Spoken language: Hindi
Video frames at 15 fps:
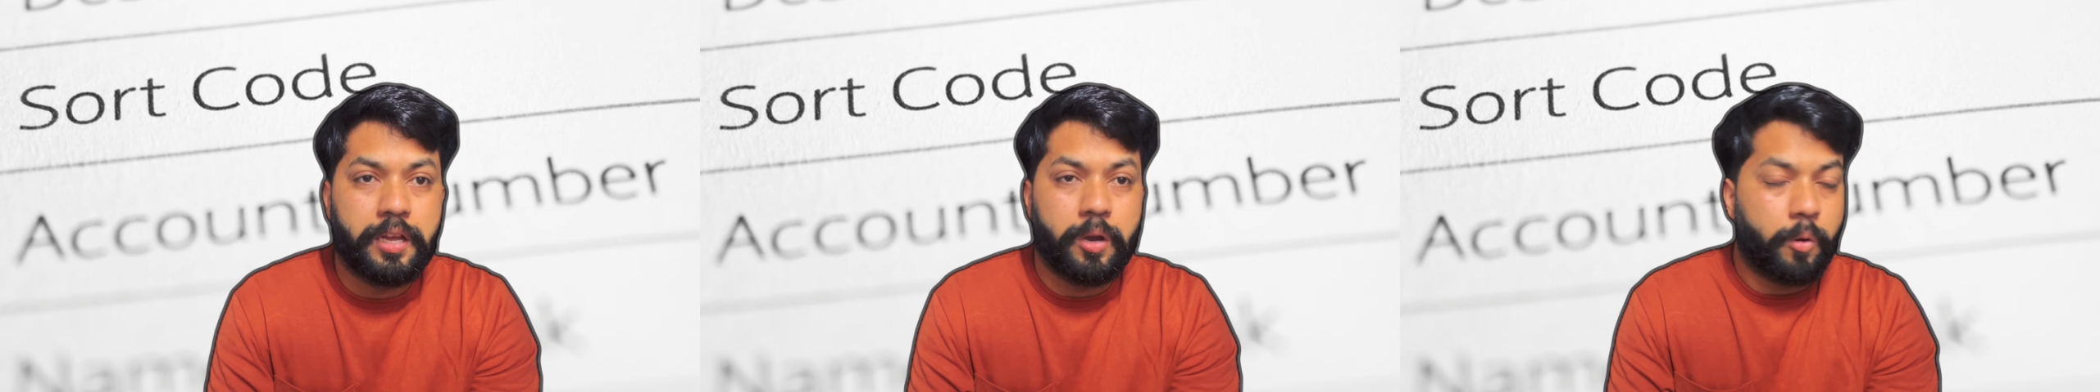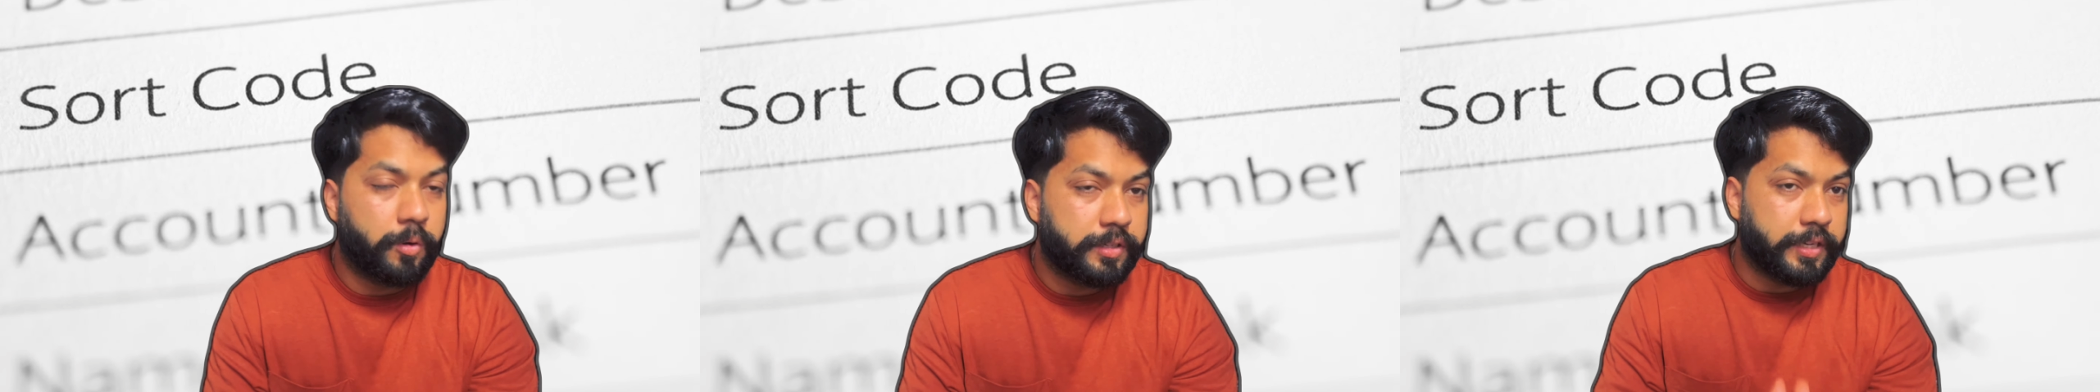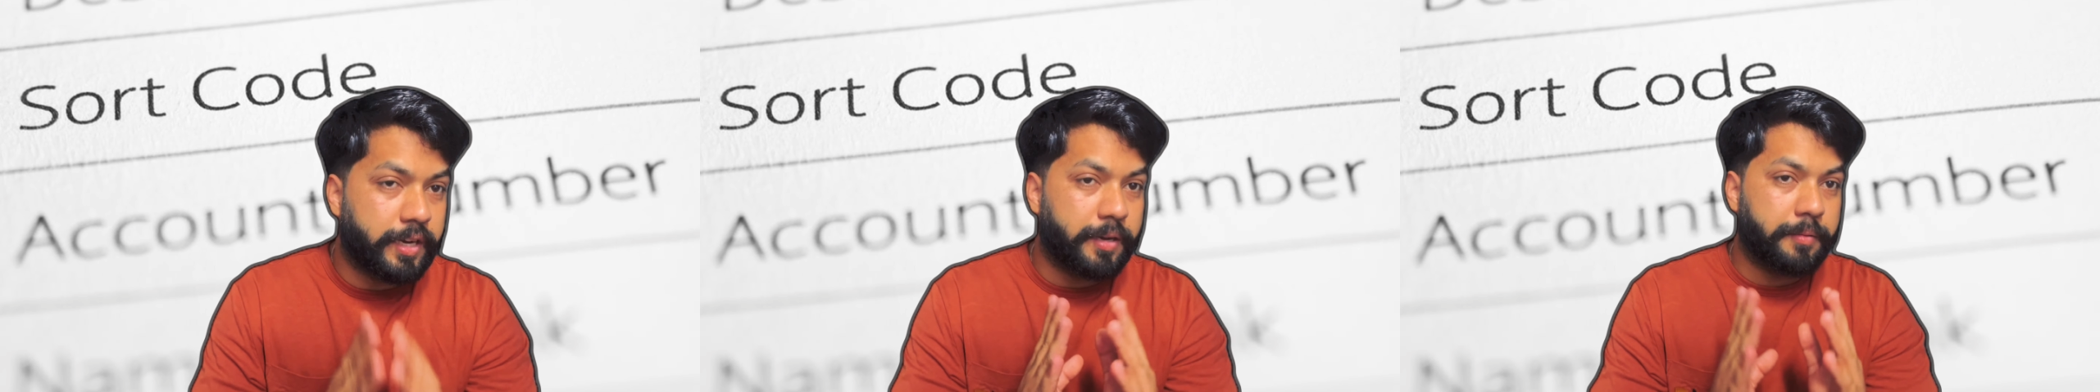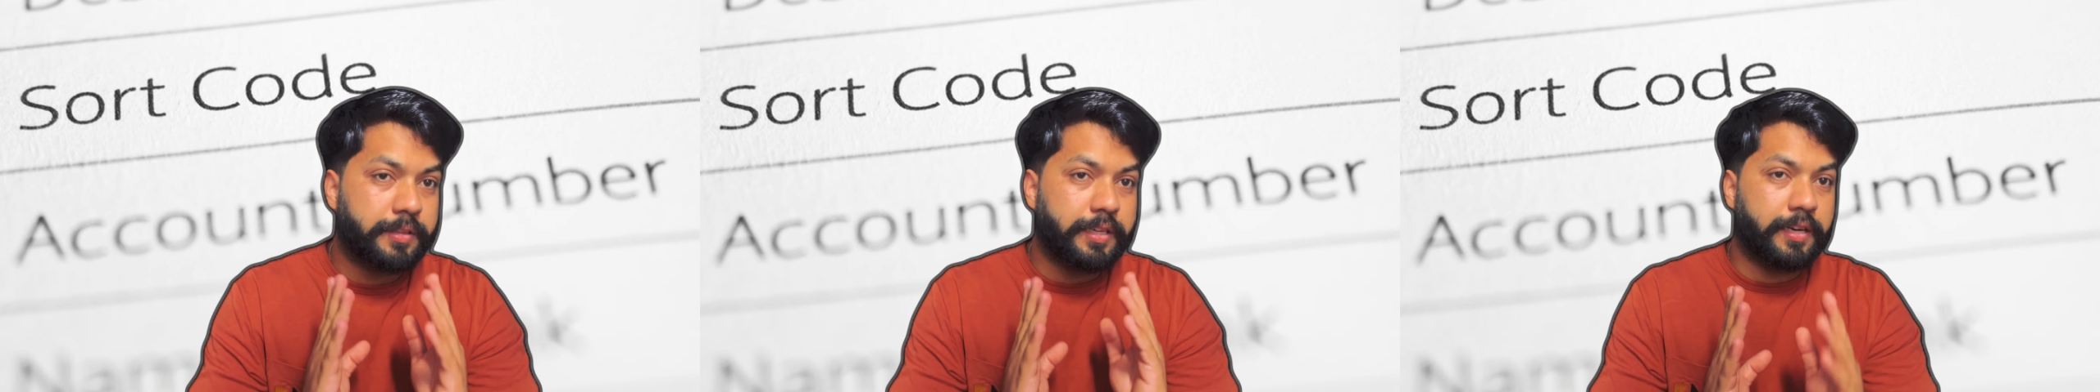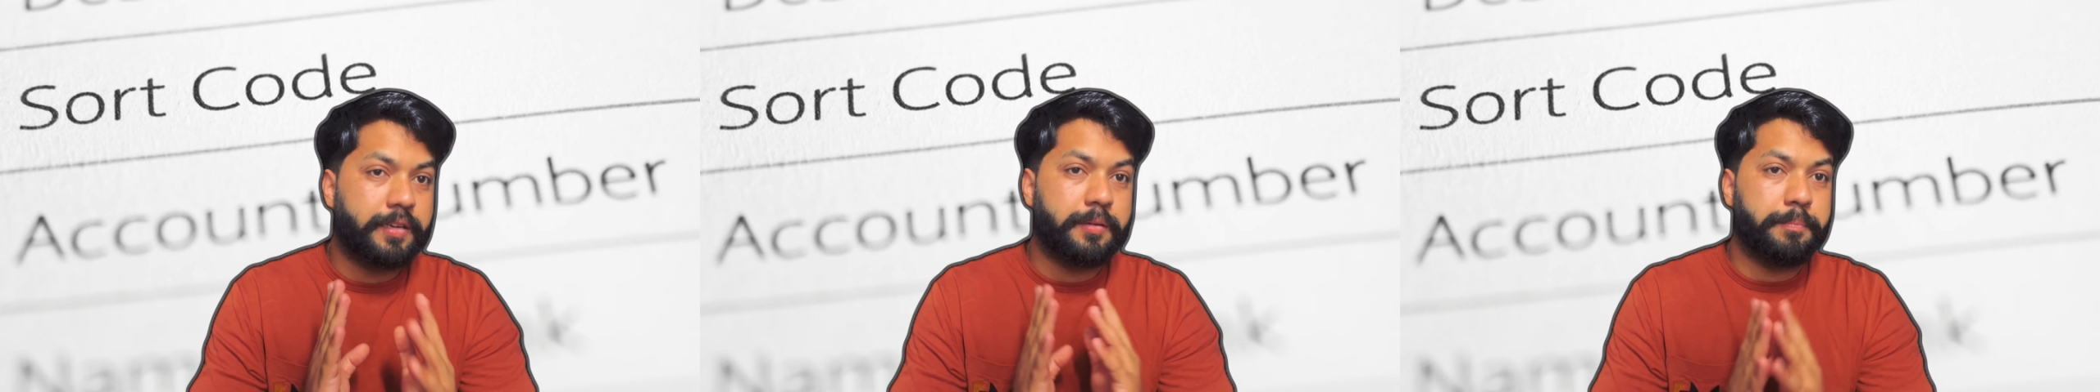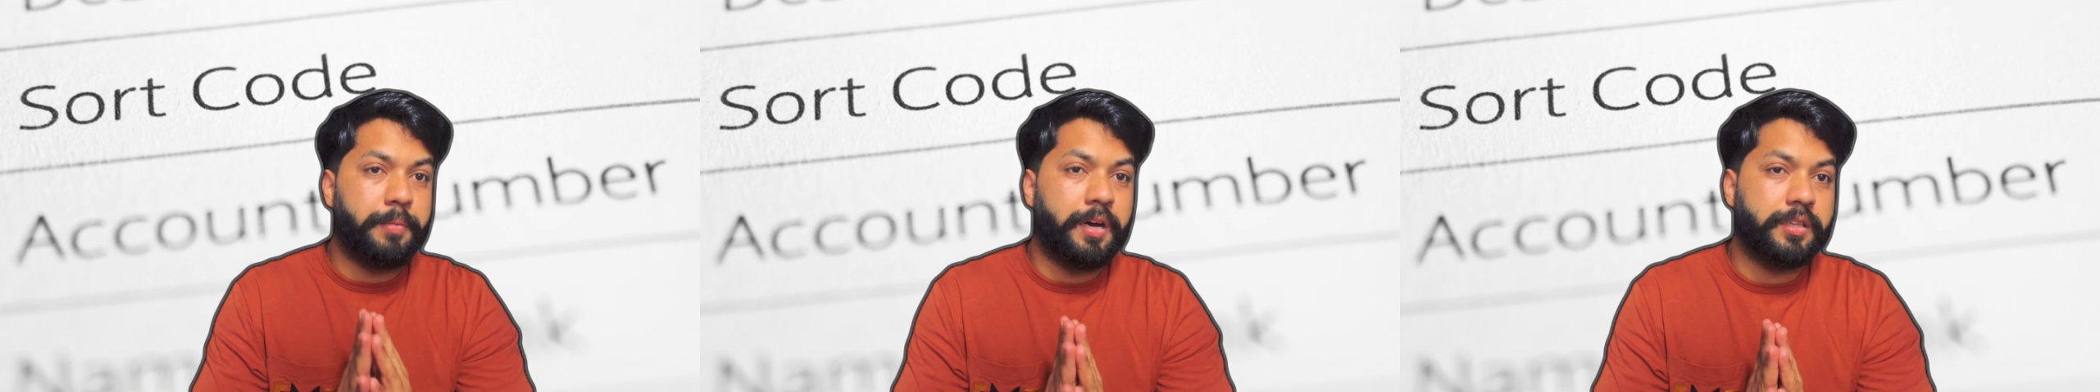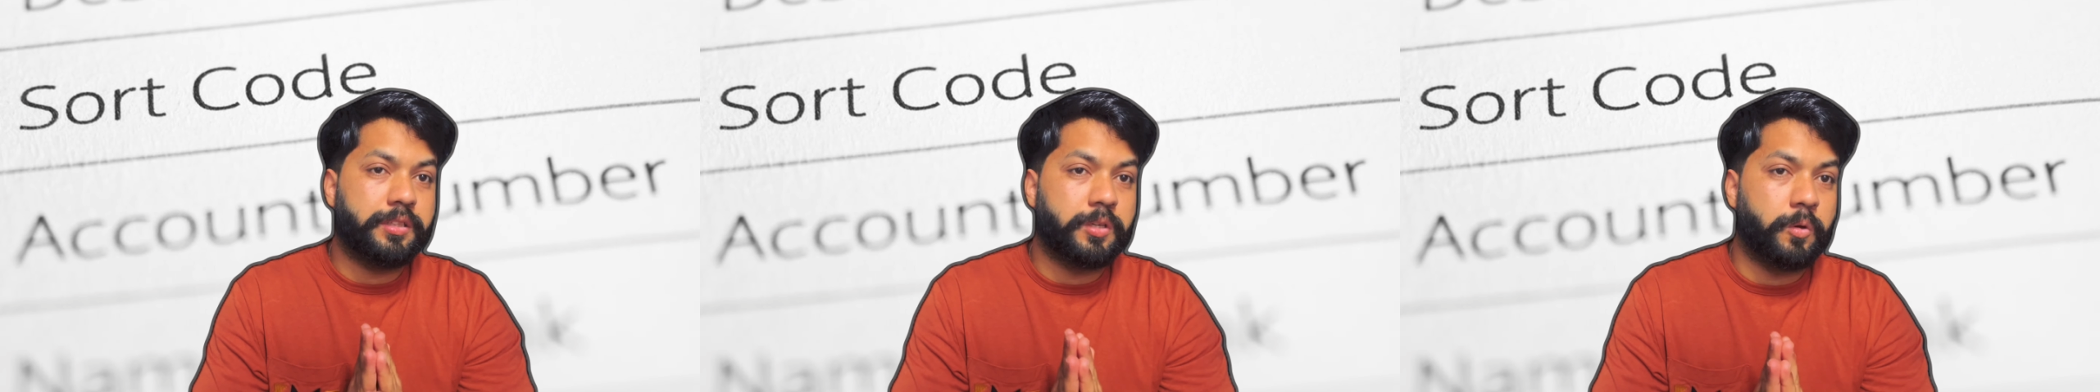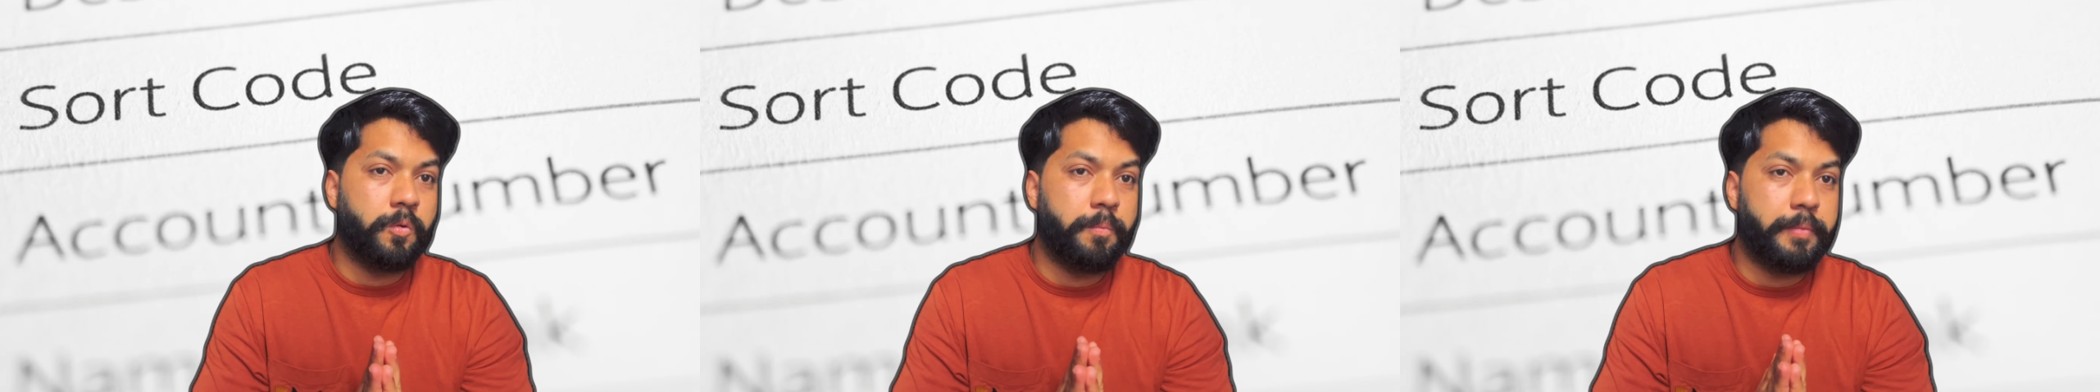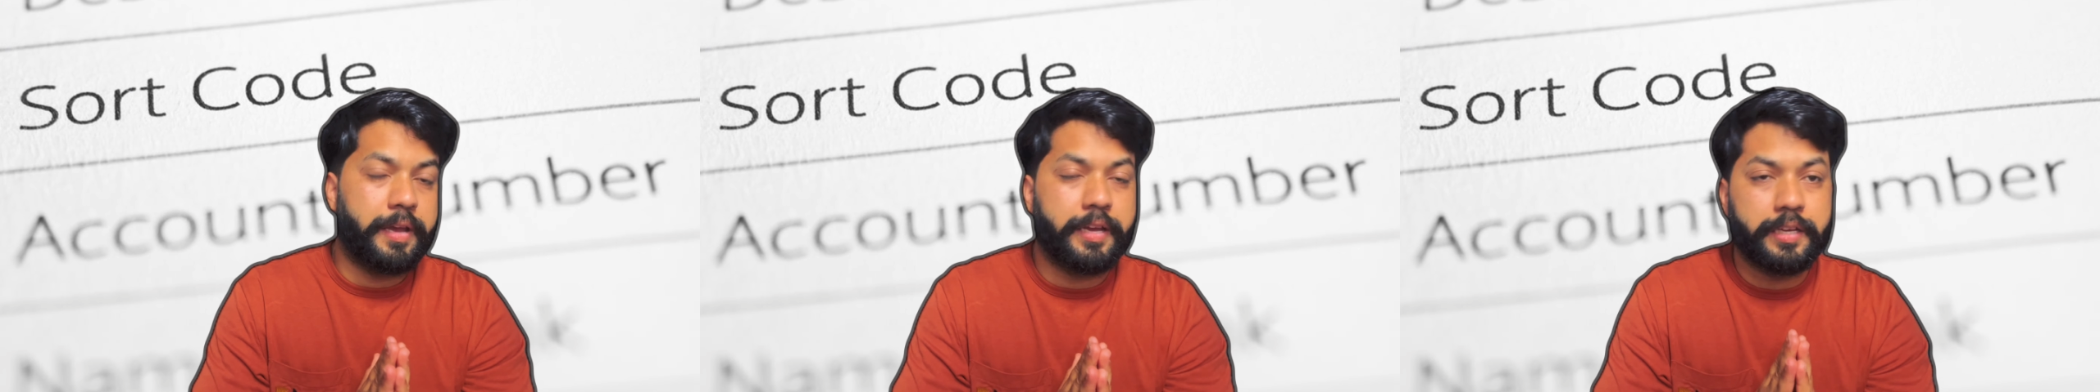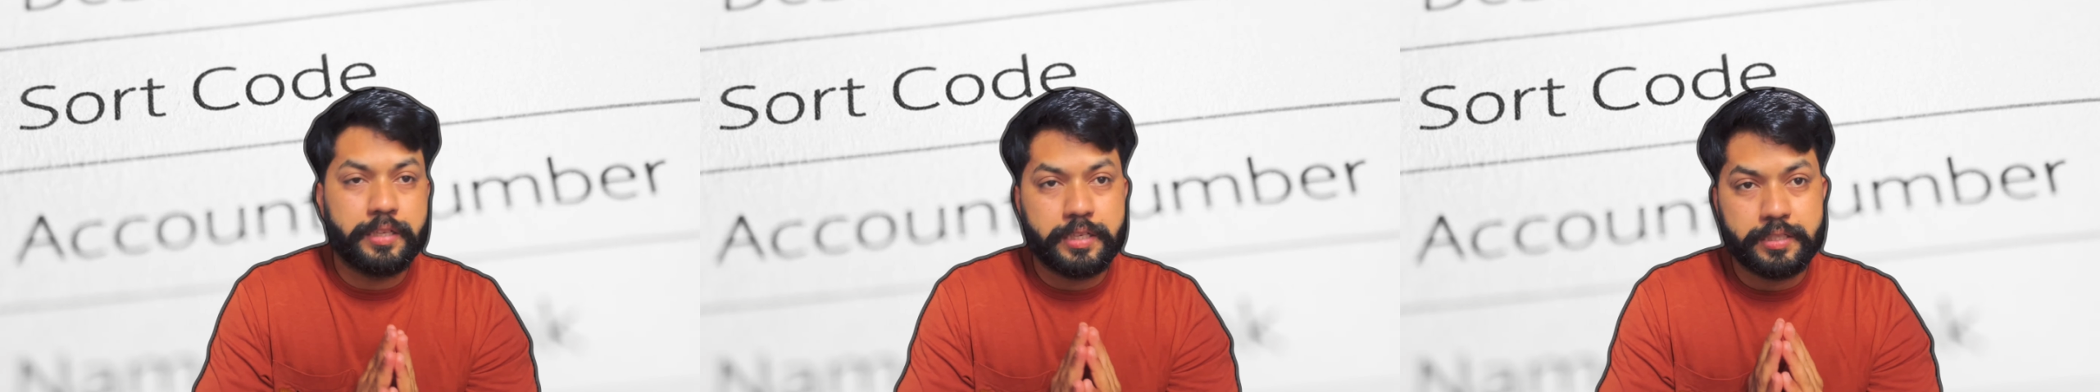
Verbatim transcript: और जहां तक बात करूं मैं